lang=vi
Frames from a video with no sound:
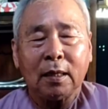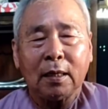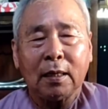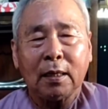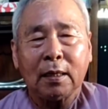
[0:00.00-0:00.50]

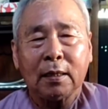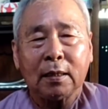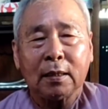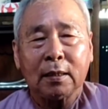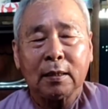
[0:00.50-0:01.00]
à,
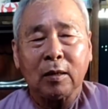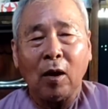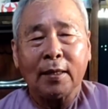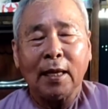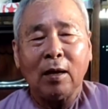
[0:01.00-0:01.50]

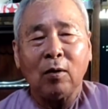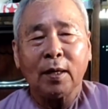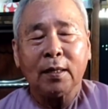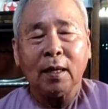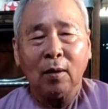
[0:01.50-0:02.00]
đọa vào
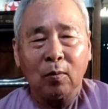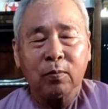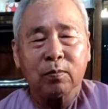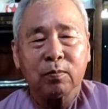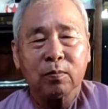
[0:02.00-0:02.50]
cái địa ngục